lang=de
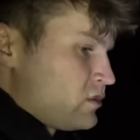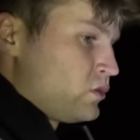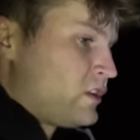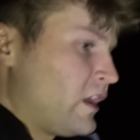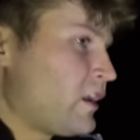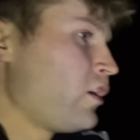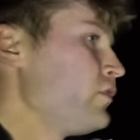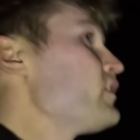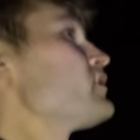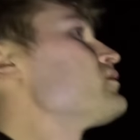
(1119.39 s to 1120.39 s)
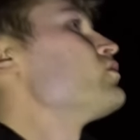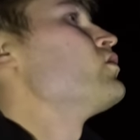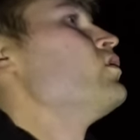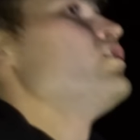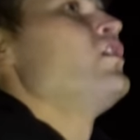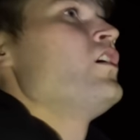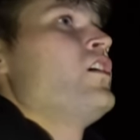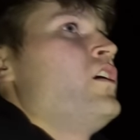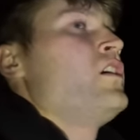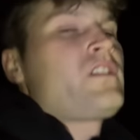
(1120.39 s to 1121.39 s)
Gut, der läuft jetzt so
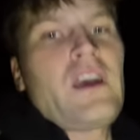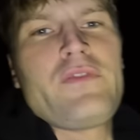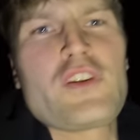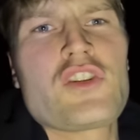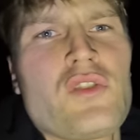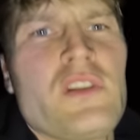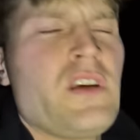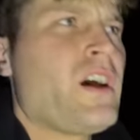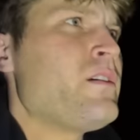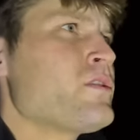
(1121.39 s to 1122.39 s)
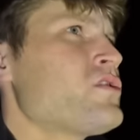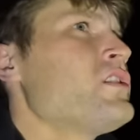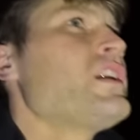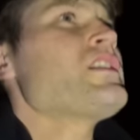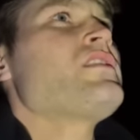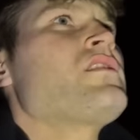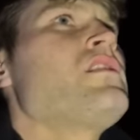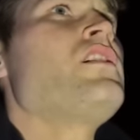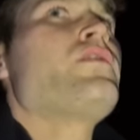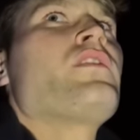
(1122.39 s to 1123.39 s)
dreiviertel Stunde, halbe Stunde lasse ich das
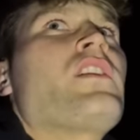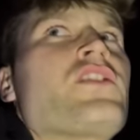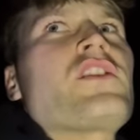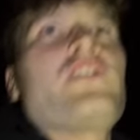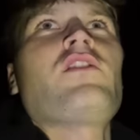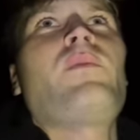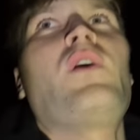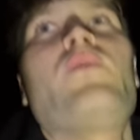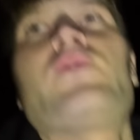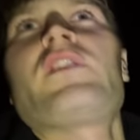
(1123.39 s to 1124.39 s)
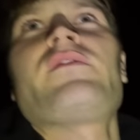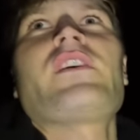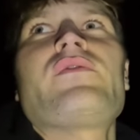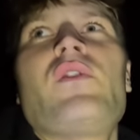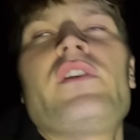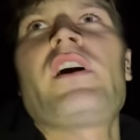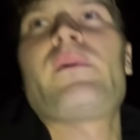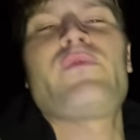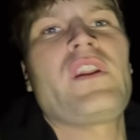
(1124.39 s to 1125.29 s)
laufen, dann stelle ich nochmal um und dann wäre es für heute Abend